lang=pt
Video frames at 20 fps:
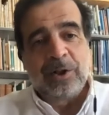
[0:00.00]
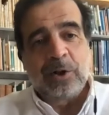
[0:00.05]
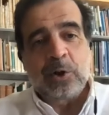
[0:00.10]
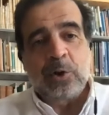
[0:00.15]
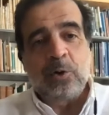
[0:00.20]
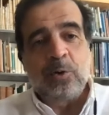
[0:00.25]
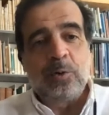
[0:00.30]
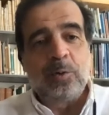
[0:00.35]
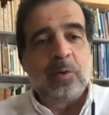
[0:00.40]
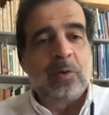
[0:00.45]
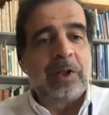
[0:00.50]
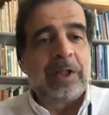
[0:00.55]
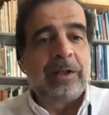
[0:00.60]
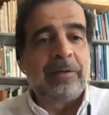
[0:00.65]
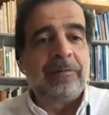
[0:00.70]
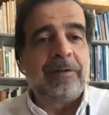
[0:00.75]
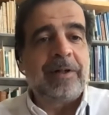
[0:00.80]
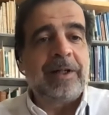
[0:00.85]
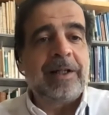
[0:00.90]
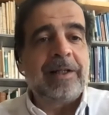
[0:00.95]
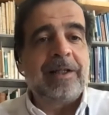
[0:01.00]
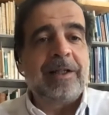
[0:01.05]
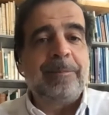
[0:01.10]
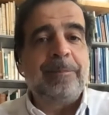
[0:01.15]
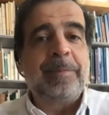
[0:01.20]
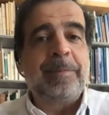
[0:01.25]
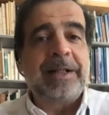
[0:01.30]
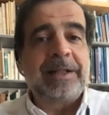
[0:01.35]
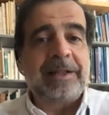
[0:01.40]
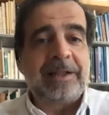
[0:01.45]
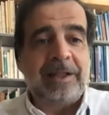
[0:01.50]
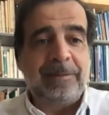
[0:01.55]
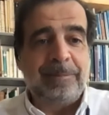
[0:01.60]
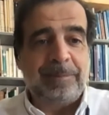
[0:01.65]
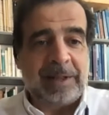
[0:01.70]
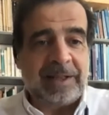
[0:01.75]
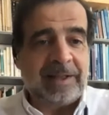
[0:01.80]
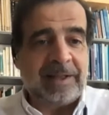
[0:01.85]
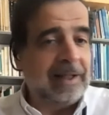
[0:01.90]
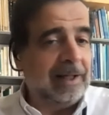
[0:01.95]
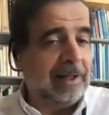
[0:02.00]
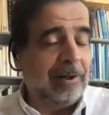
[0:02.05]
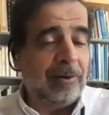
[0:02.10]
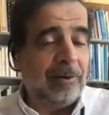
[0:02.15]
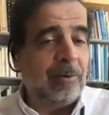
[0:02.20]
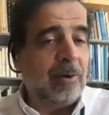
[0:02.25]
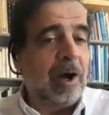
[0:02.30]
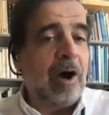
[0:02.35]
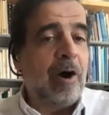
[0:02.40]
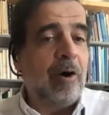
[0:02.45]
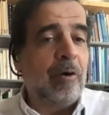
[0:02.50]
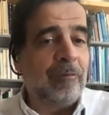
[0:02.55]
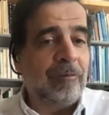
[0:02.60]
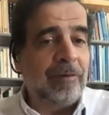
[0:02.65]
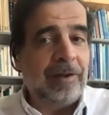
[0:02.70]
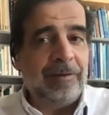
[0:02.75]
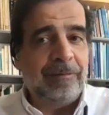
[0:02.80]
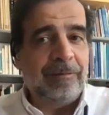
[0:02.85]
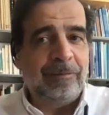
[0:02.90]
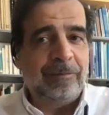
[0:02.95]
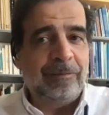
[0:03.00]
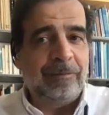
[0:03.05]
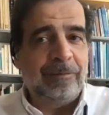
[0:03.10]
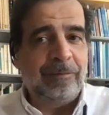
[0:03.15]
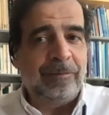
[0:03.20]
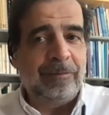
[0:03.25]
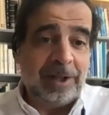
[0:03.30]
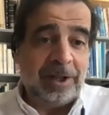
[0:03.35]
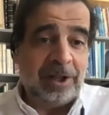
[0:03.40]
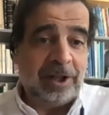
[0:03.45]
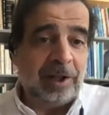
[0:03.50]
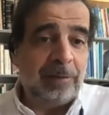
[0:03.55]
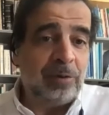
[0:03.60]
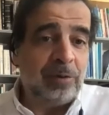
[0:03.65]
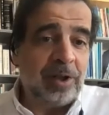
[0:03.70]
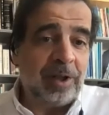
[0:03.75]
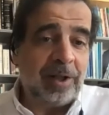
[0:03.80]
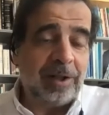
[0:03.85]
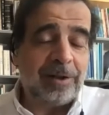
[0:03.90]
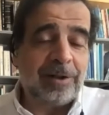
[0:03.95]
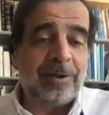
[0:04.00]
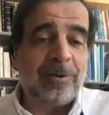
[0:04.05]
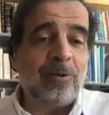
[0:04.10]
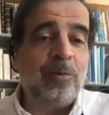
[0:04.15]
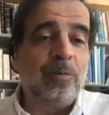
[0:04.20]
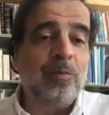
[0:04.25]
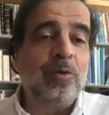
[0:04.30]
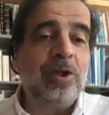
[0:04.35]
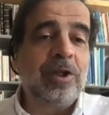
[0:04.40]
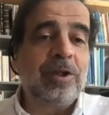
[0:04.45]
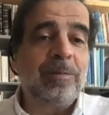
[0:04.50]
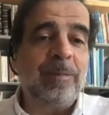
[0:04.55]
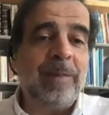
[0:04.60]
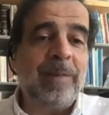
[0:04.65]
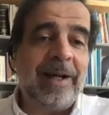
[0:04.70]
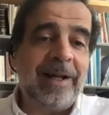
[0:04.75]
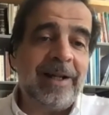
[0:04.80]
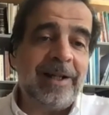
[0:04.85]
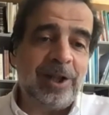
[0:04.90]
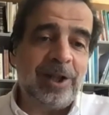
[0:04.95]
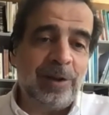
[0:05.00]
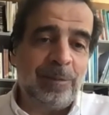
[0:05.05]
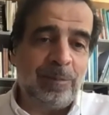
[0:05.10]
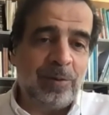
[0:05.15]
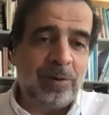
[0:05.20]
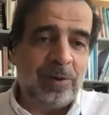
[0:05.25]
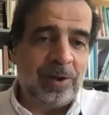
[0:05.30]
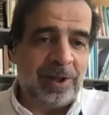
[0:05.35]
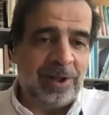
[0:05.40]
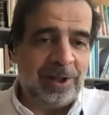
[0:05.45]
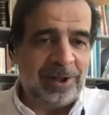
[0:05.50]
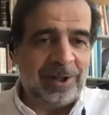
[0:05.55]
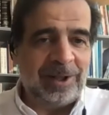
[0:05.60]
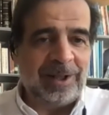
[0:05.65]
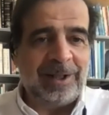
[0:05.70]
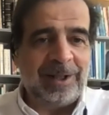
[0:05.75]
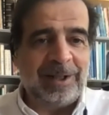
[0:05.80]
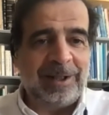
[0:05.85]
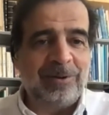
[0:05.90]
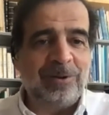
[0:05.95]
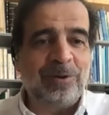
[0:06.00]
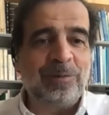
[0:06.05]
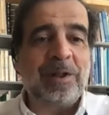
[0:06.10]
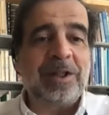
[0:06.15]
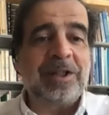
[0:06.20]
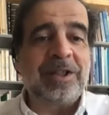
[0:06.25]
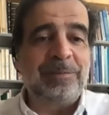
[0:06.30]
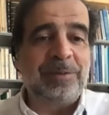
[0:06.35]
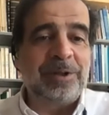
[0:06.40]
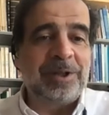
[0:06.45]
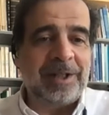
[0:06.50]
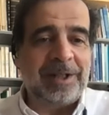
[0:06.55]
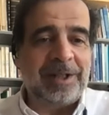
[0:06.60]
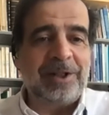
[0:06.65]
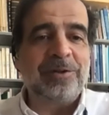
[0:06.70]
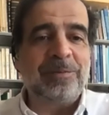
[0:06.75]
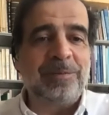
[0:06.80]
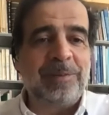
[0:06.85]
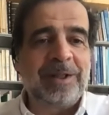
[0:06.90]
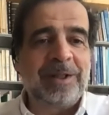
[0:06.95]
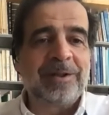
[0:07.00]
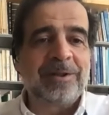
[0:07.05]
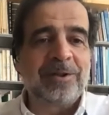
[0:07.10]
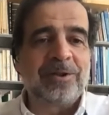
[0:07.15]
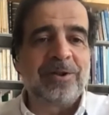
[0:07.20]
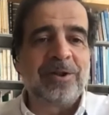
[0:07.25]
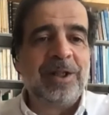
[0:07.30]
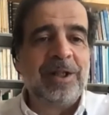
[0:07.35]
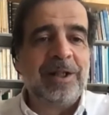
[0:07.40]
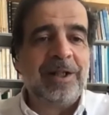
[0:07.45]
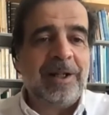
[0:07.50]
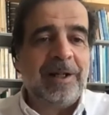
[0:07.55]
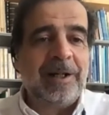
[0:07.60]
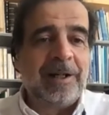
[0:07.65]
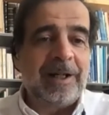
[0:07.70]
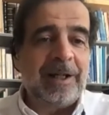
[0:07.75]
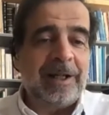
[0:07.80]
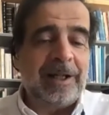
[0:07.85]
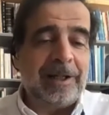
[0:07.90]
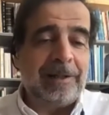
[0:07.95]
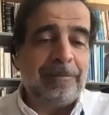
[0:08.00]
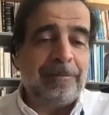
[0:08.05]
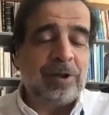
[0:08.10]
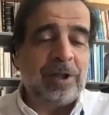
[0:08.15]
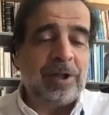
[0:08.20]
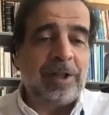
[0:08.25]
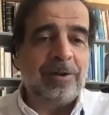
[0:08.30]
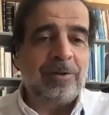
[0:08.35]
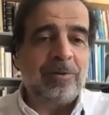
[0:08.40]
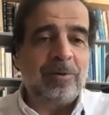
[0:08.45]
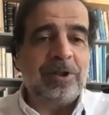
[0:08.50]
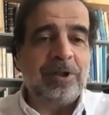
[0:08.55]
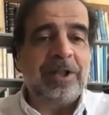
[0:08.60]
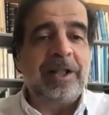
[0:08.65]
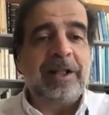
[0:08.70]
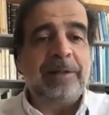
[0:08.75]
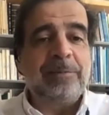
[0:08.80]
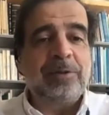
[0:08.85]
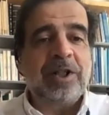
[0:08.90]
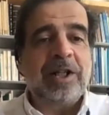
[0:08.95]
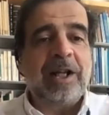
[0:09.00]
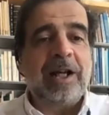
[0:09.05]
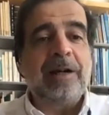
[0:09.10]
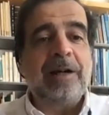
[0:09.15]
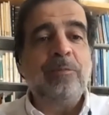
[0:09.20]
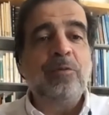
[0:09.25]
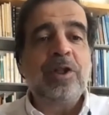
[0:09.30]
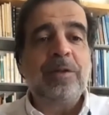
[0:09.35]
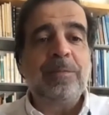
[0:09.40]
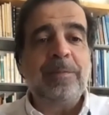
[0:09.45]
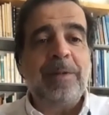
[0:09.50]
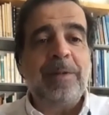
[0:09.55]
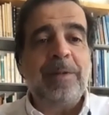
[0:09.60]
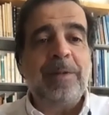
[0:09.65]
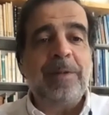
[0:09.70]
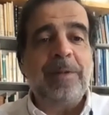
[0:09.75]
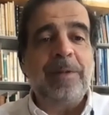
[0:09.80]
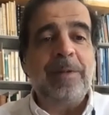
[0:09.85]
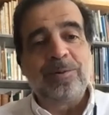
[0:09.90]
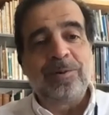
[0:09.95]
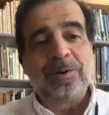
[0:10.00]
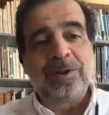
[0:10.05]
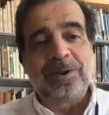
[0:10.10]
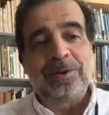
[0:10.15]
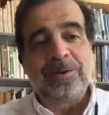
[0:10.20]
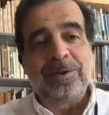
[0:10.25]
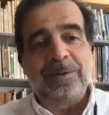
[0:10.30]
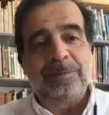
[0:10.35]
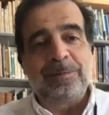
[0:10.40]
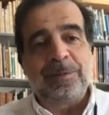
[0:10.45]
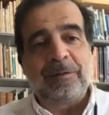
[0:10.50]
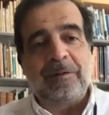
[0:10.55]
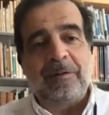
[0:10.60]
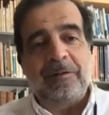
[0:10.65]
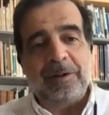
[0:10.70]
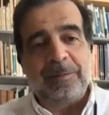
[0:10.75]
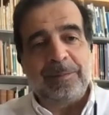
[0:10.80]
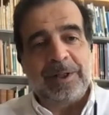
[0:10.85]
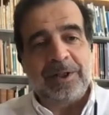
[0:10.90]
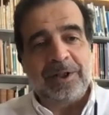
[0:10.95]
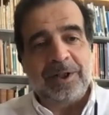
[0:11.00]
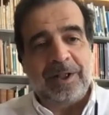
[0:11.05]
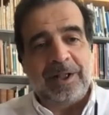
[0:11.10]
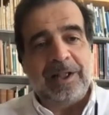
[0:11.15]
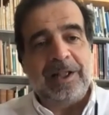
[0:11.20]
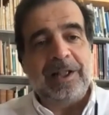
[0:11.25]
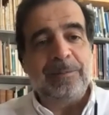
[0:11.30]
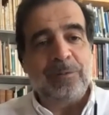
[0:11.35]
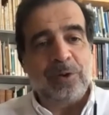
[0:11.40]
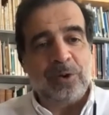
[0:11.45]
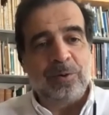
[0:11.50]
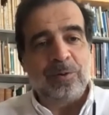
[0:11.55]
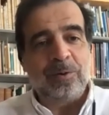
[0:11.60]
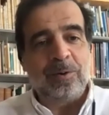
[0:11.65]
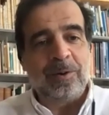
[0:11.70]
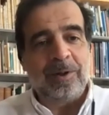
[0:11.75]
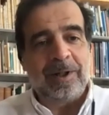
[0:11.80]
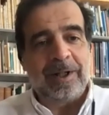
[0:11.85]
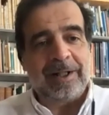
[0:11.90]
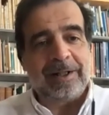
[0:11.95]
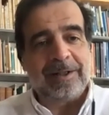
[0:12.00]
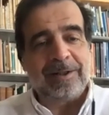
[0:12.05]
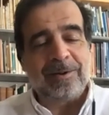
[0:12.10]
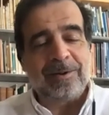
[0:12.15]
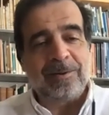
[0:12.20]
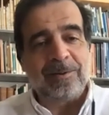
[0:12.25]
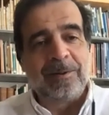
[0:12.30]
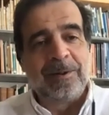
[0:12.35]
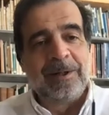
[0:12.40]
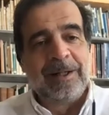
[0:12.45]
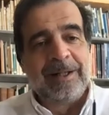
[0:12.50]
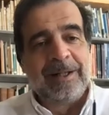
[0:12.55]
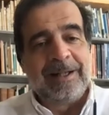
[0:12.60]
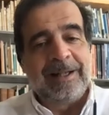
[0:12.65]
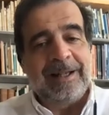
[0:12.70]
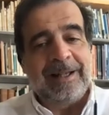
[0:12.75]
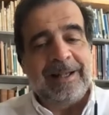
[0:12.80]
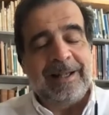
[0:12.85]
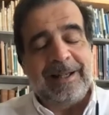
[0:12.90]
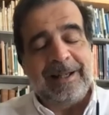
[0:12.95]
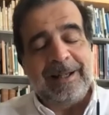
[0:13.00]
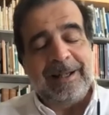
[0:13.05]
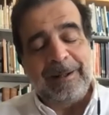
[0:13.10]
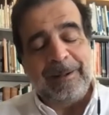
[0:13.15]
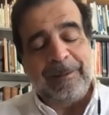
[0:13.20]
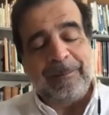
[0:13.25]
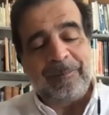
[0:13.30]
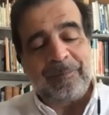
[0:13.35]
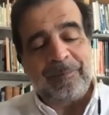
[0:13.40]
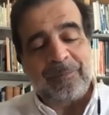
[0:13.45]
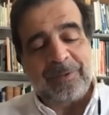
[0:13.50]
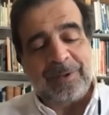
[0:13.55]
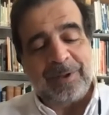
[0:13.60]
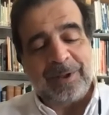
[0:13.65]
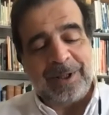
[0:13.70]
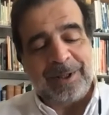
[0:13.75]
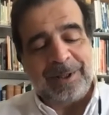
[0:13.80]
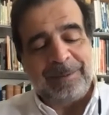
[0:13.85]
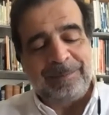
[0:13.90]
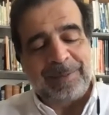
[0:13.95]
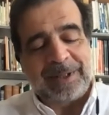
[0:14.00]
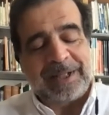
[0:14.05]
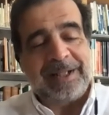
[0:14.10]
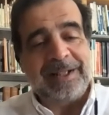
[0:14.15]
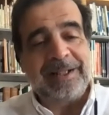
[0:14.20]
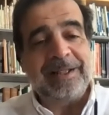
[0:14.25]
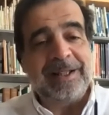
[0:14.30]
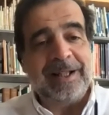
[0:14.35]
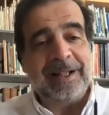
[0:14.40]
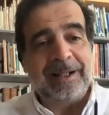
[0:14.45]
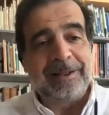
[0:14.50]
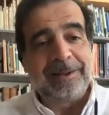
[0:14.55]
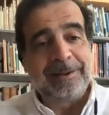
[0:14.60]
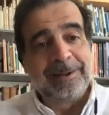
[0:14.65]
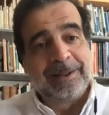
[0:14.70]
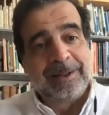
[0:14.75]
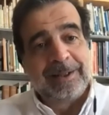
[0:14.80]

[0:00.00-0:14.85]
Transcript: com elevada participação ao vivo, e estamos certo com muito mais depois, na, nos próximos três meses, eh, e portanto conseguiremos chegar a muito mais pessoas do que provavelmente chegaríamos num congresso uh, presencial.